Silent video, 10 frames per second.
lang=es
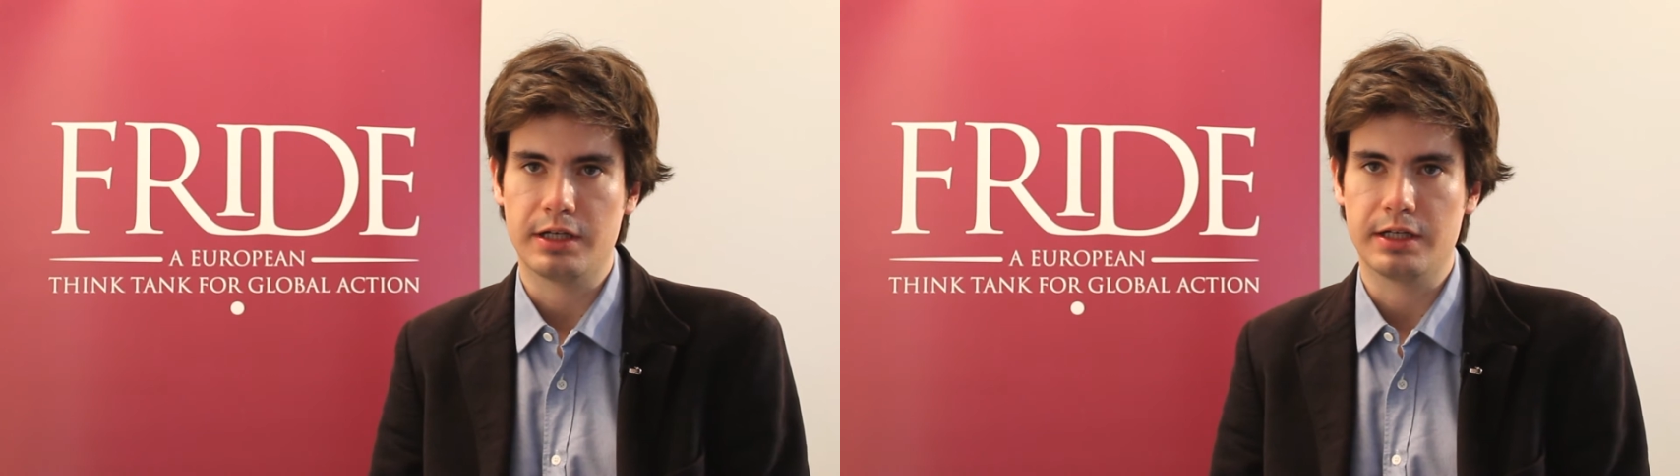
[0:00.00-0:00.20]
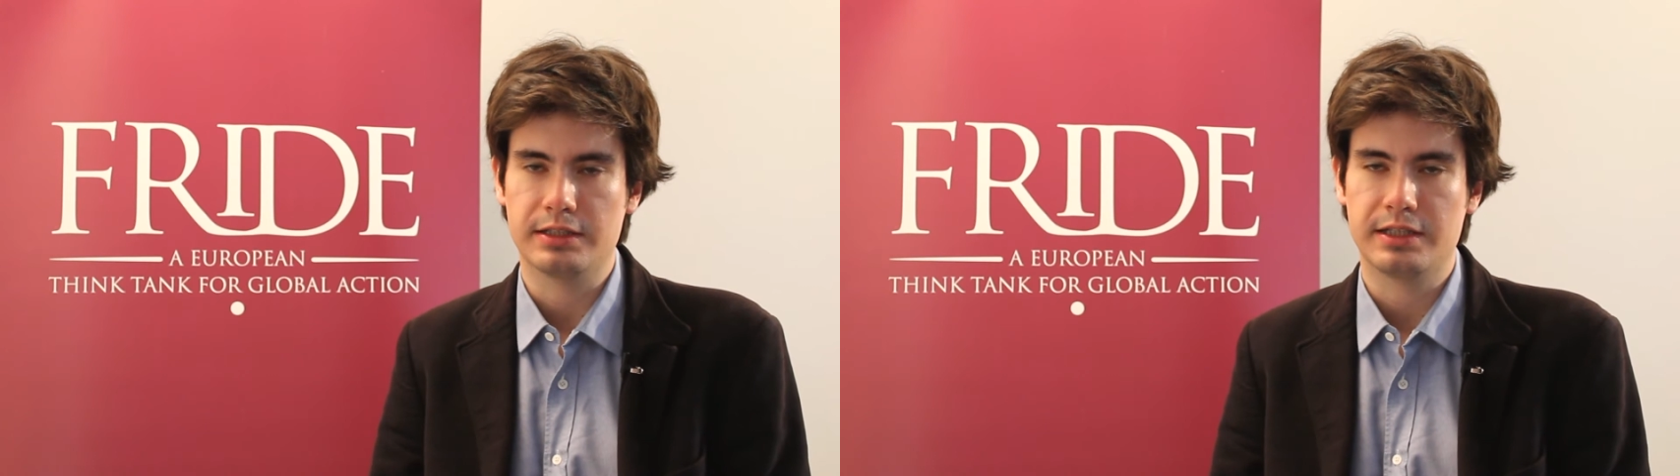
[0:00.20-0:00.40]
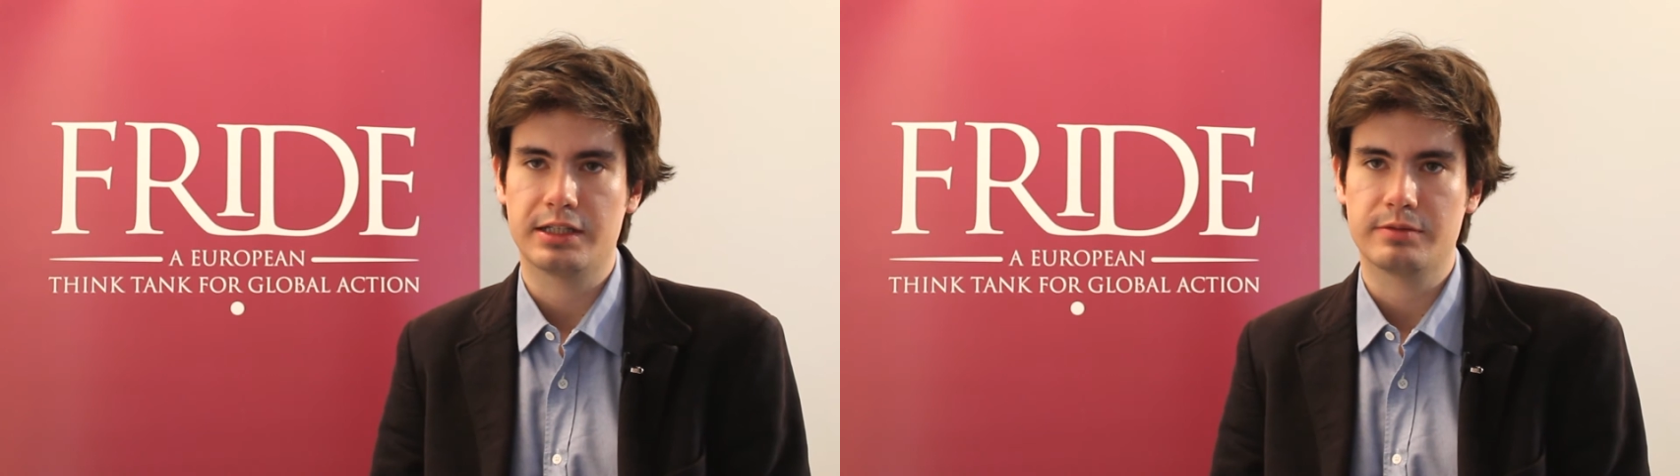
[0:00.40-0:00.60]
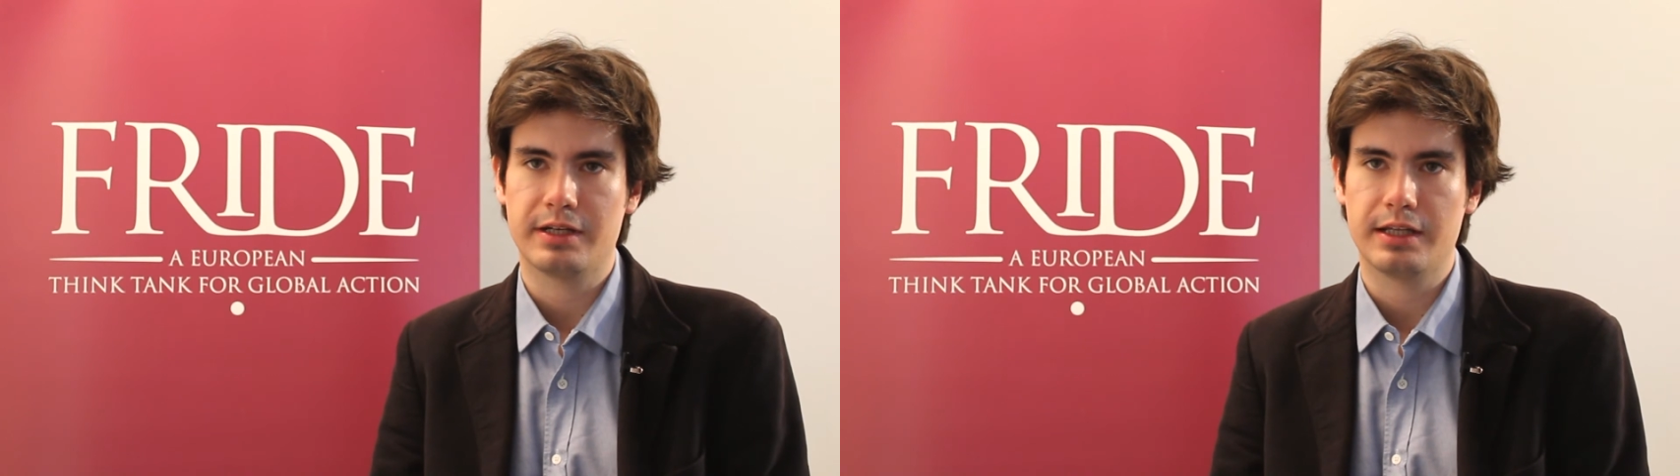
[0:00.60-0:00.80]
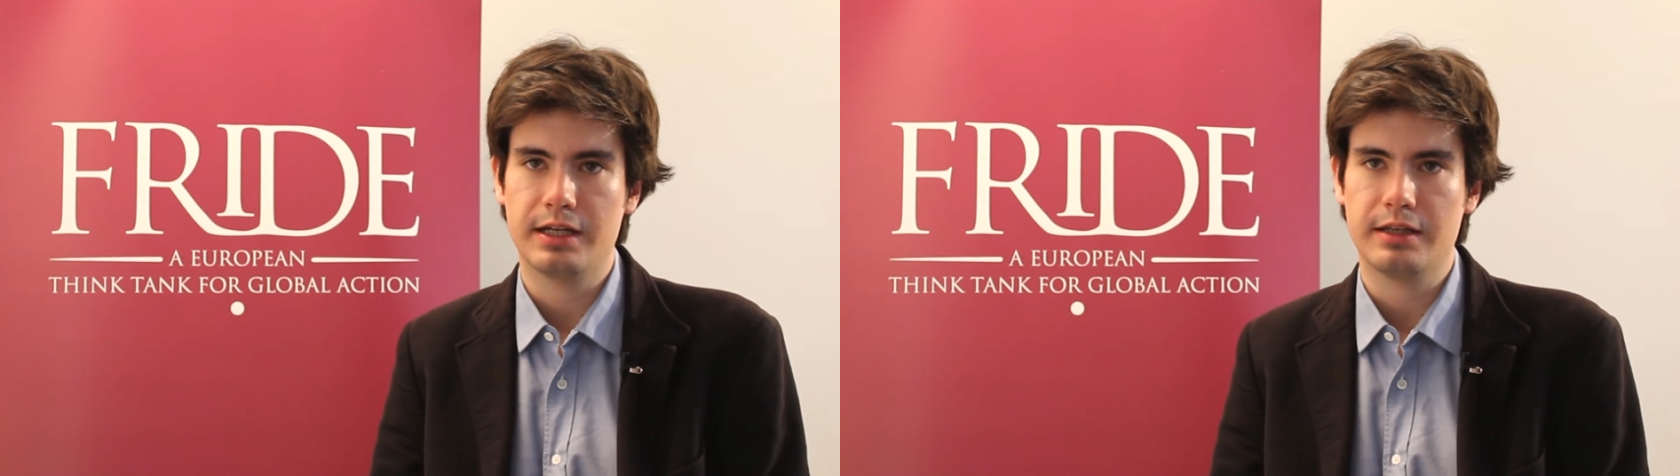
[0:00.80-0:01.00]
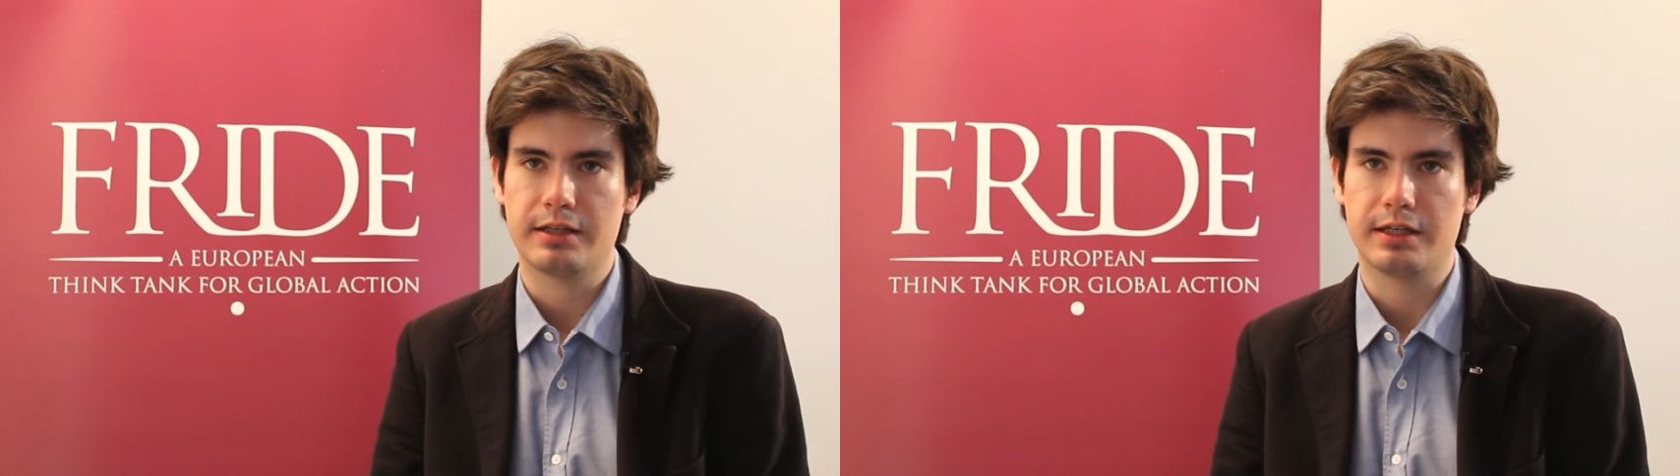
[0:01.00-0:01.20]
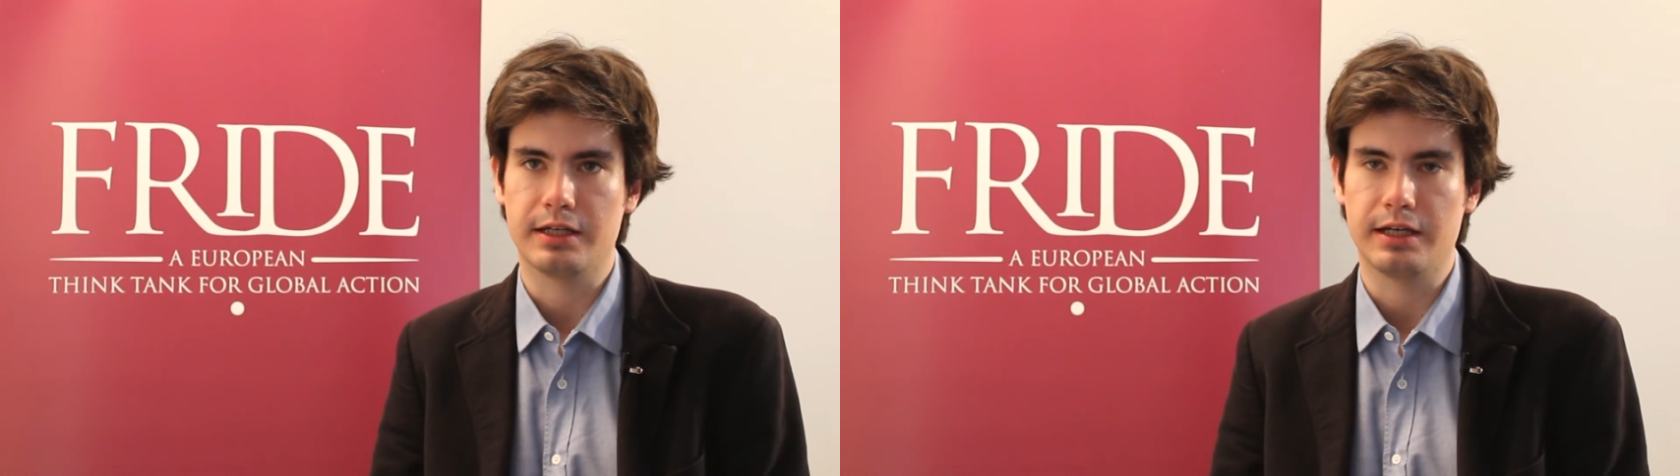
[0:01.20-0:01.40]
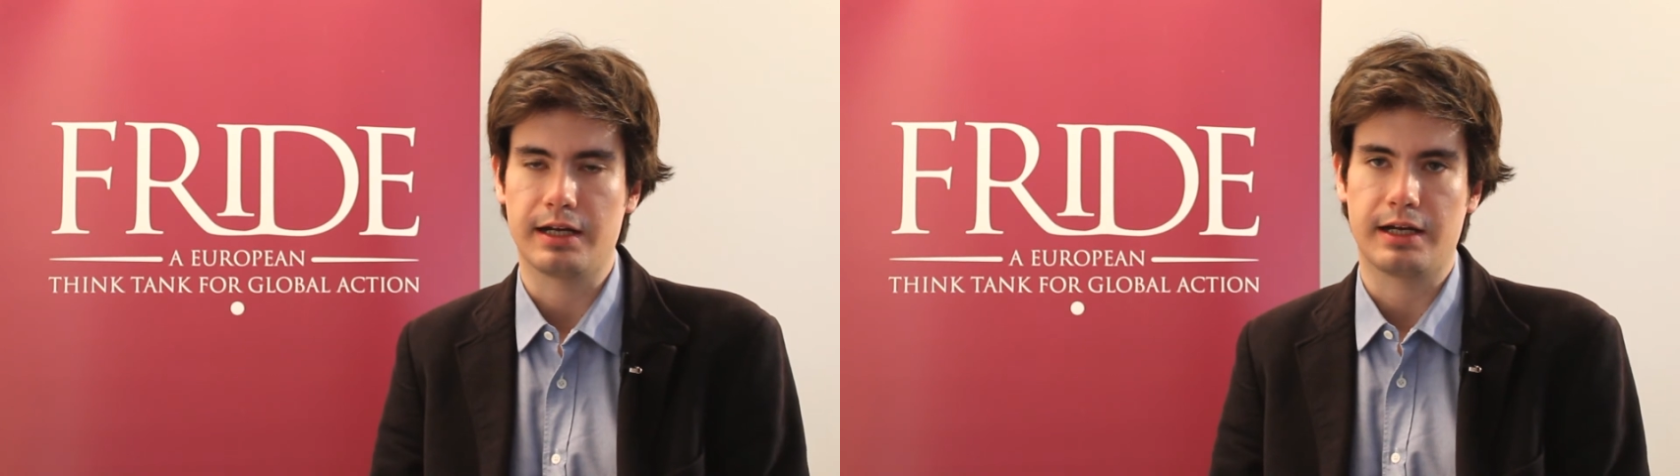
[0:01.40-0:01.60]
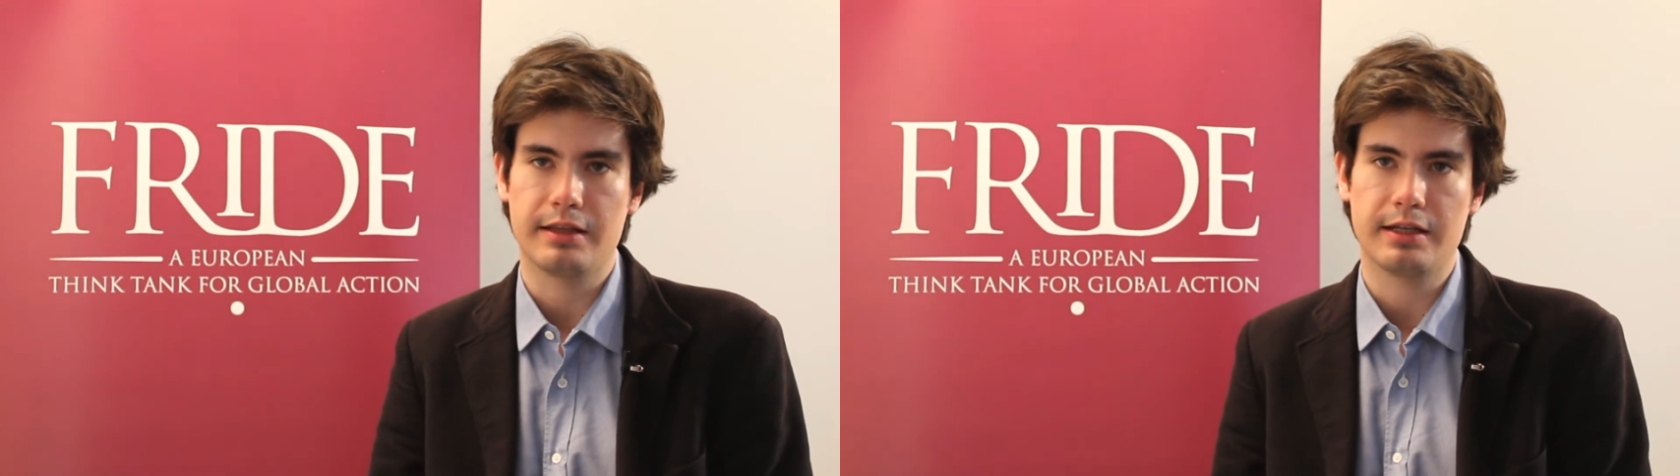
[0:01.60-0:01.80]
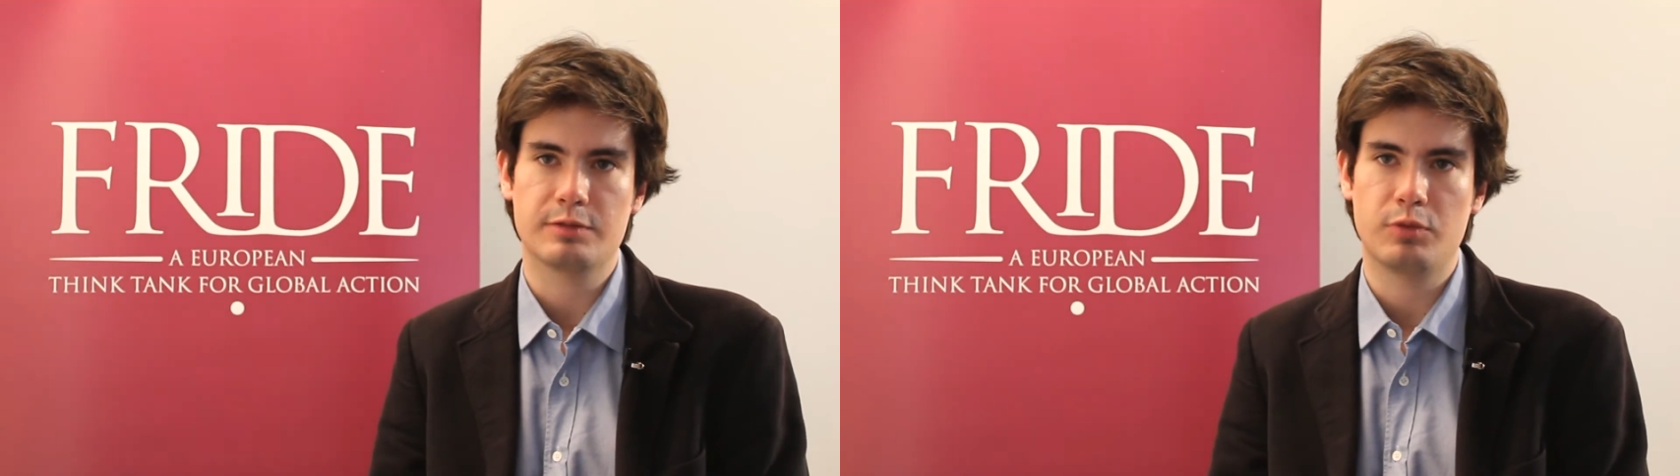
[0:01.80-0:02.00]
eh, sí que es verdad que a
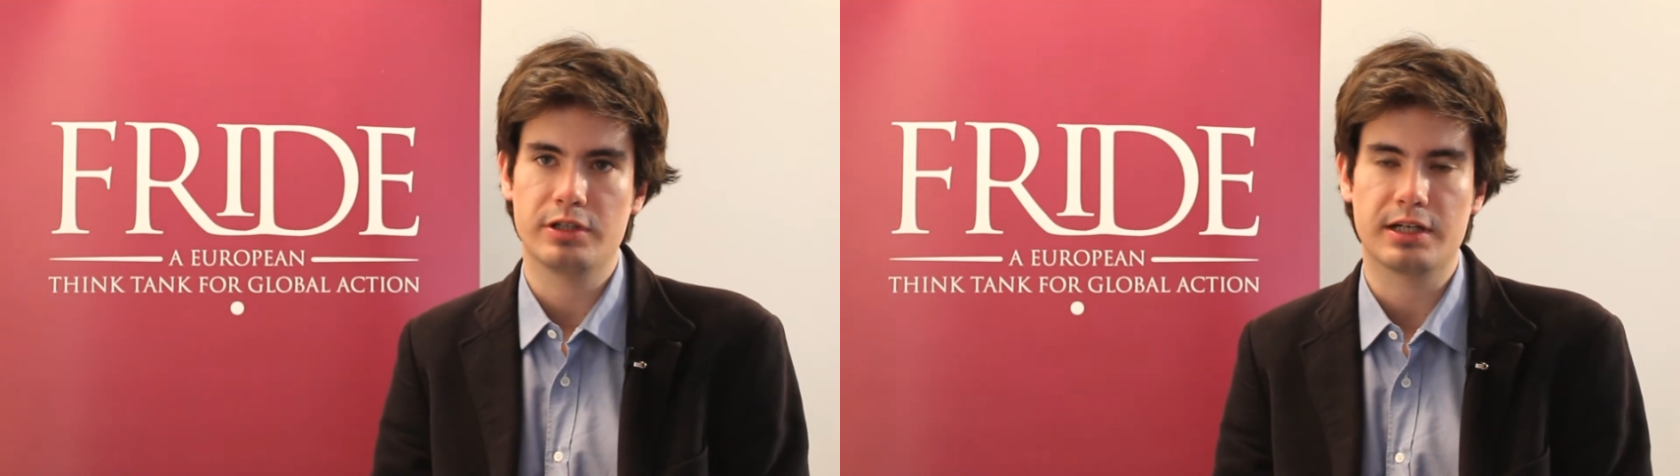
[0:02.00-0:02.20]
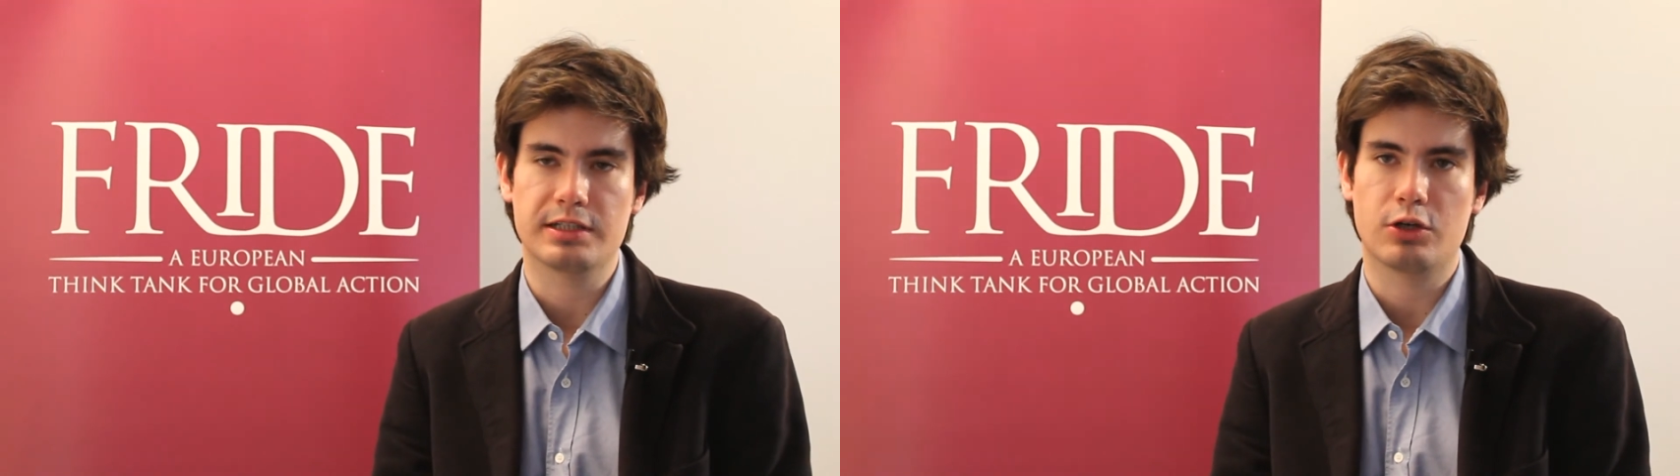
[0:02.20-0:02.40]
raíz de las políticas